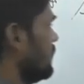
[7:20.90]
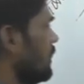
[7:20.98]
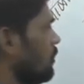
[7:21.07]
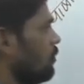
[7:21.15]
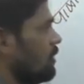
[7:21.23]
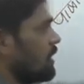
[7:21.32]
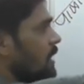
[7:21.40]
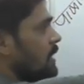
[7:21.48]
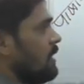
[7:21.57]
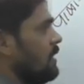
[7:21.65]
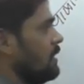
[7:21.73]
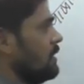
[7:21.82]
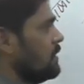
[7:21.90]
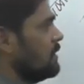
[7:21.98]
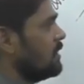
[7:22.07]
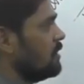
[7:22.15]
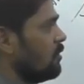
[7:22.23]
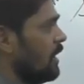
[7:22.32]
ये हो गया
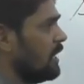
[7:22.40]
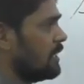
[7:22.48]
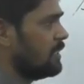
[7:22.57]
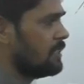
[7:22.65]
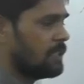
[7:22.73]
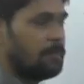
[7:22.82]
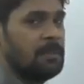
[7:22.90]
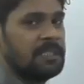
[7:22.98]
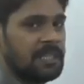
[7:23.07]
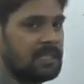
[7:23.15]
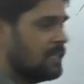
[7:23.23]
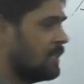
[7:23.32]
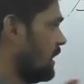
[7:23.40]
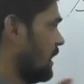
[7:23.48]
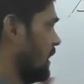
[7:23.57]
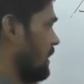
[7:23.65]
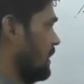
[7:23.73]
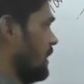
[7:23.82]
सिंधु घाटी की सभ्यता की
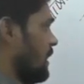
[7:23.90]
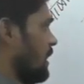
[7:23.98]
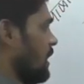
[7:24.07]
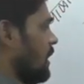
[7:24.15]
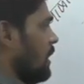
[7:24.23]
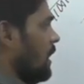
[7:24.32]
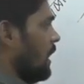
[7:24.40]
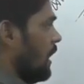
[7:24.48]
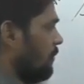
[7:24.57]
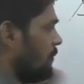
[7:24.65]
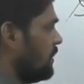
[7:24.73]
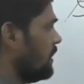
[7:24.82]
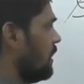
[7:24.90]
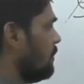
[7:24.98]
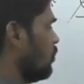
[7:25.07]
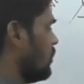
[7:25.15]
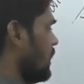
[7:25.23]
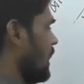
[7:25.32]
कला अब फिर हम
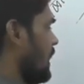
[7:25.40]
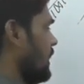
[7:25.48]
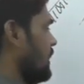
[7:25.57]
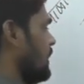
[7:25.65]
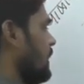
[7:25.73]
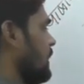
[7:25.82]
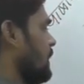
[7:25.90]
लोग क्या आएंगे